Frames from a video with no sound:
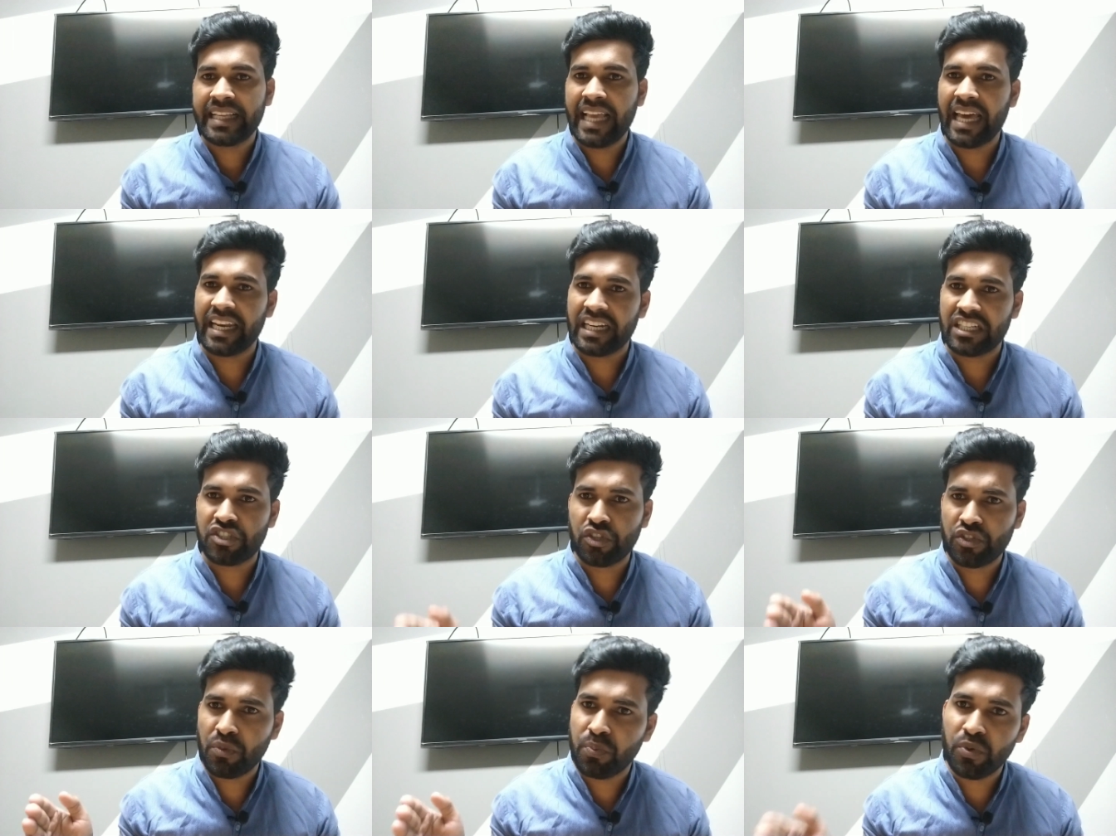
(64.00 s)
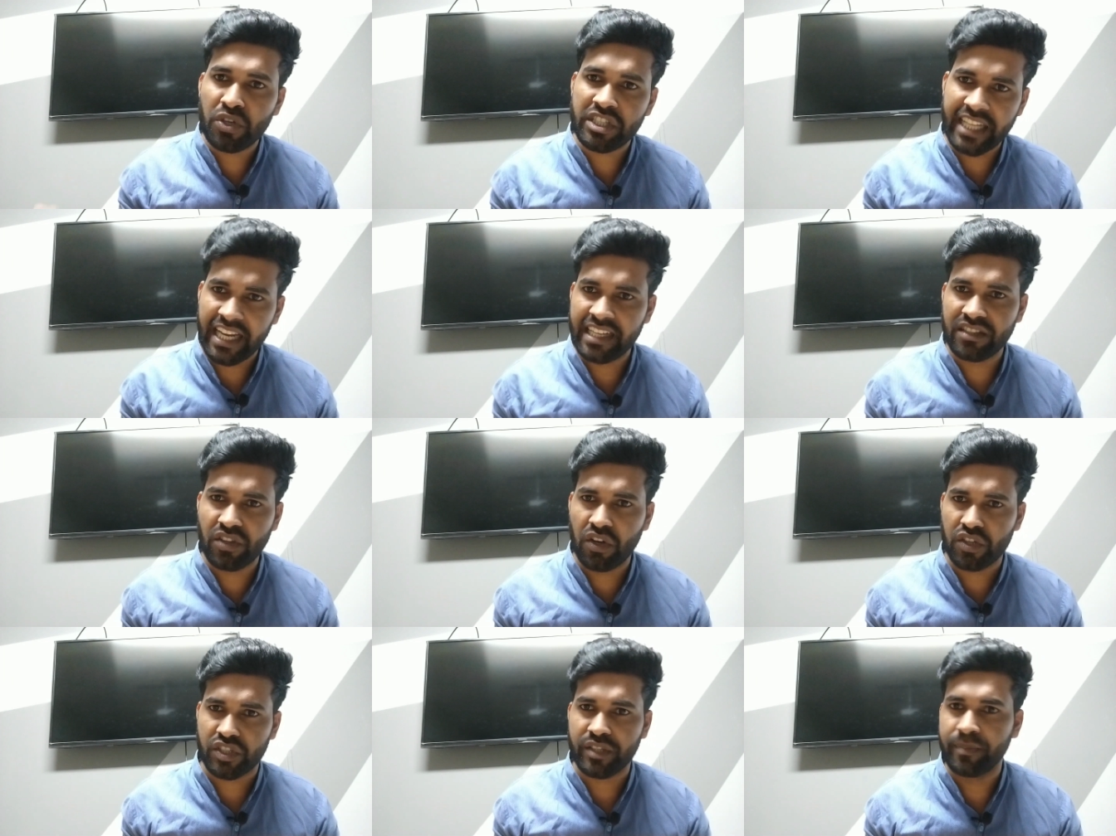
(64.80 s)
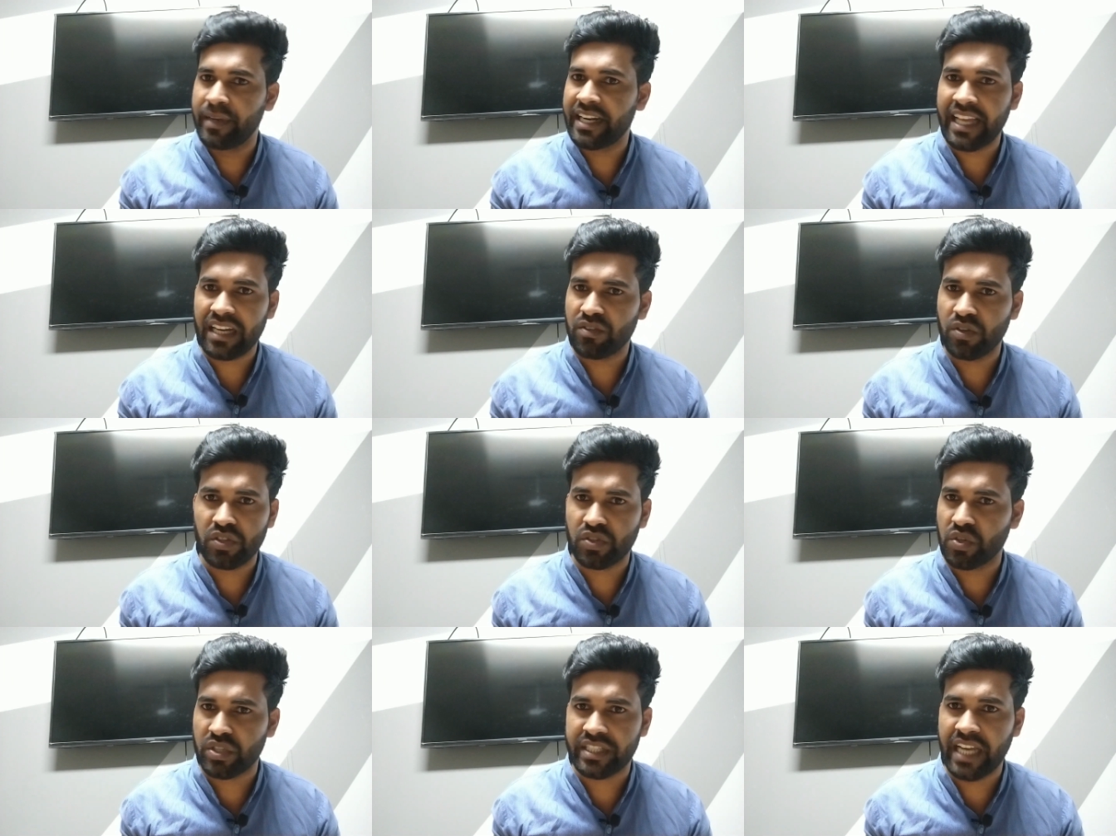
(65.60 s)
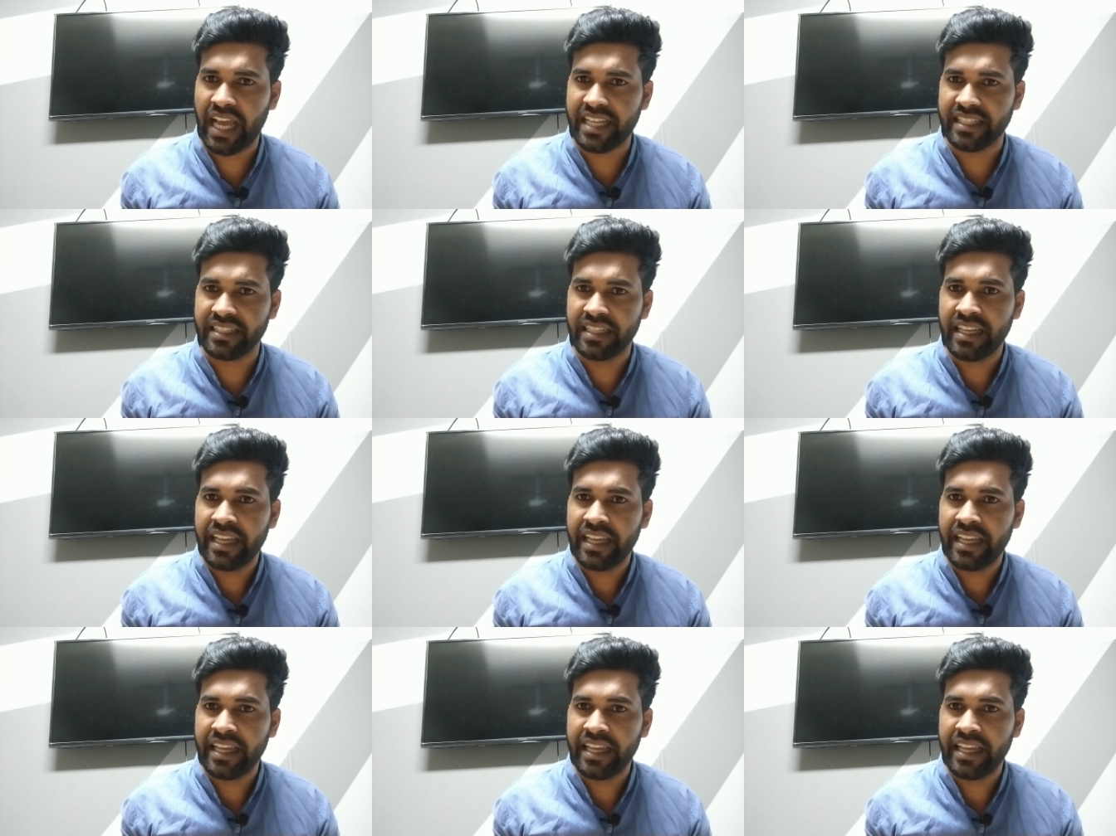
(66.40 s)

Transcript: কেন শুধু পুরুষটারই দোষ মেয়েটার কোনো দোষ নাই